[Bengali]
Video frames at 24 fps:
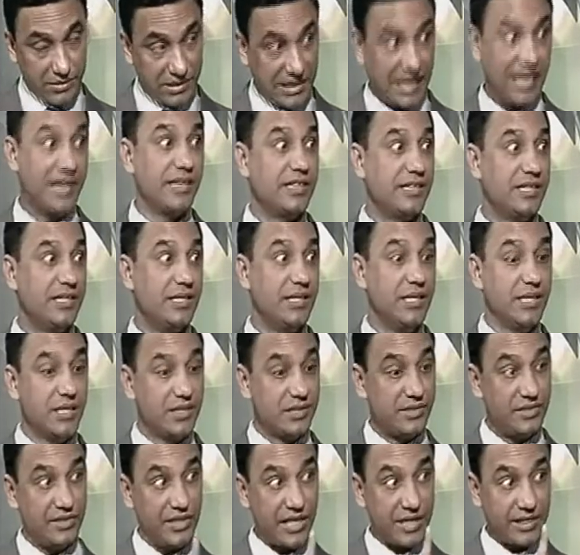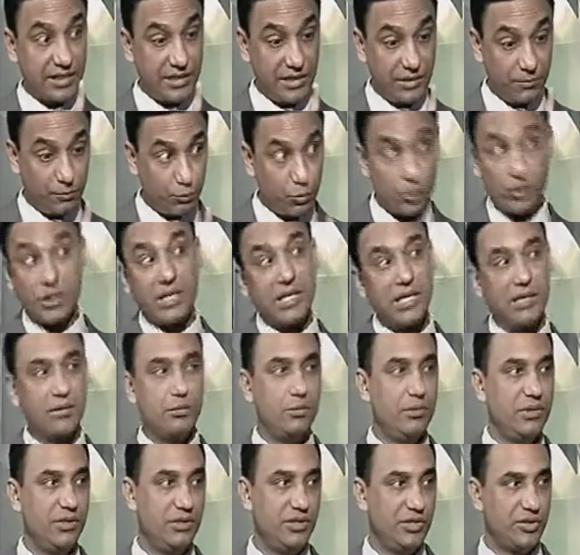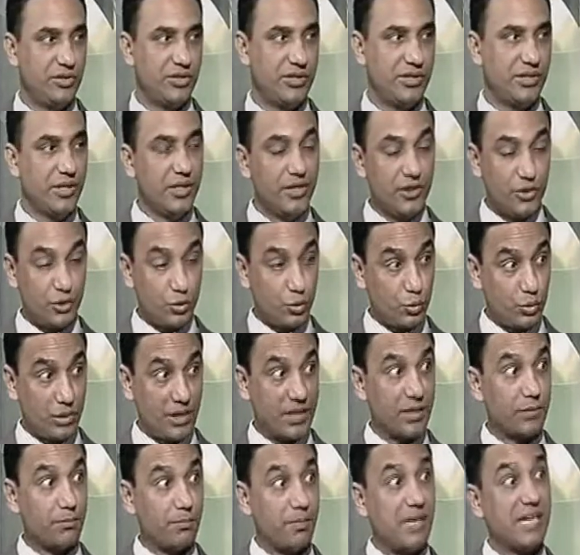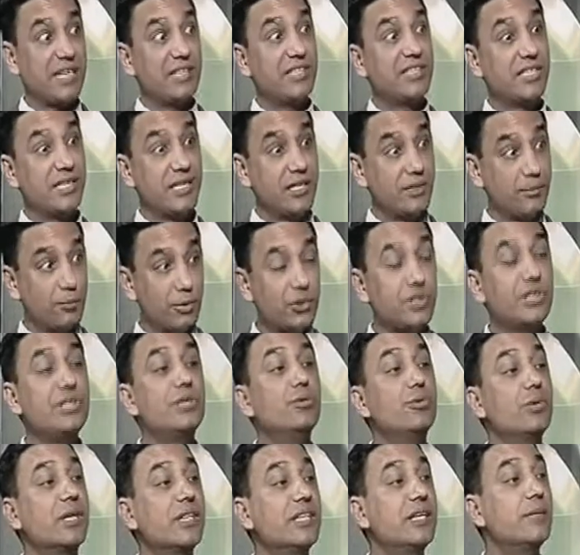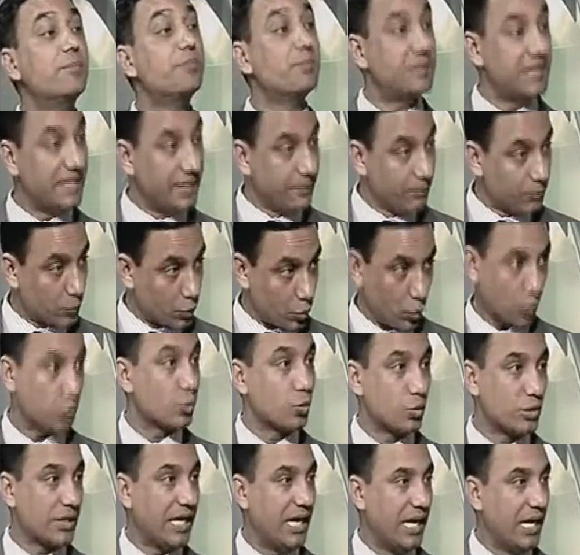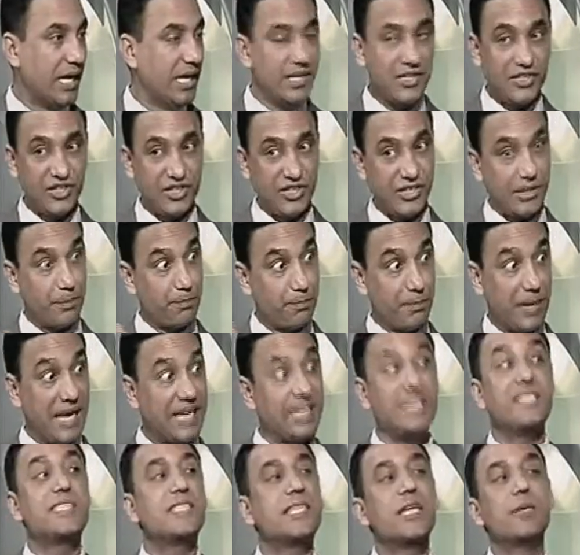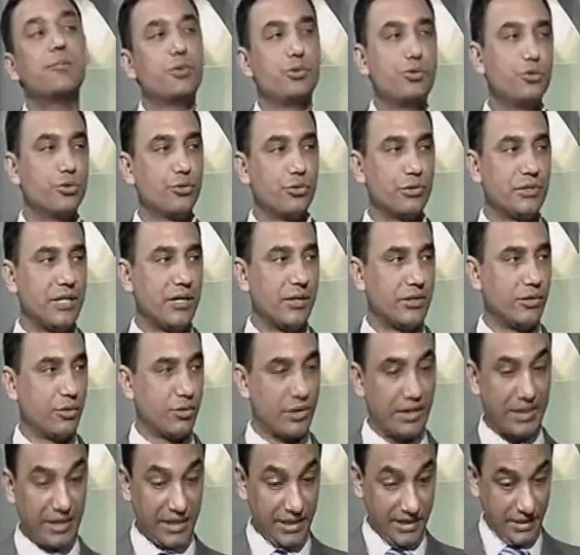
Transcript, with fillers: গাড়িতে জাতির পতাকা তুলে দিয়েছে সুতরাং পাকিস্তানের প্রতি ওনাদের প্রেম কতটা সেটা পাকিস্তান পর্যন্ত যাওয়া দরকার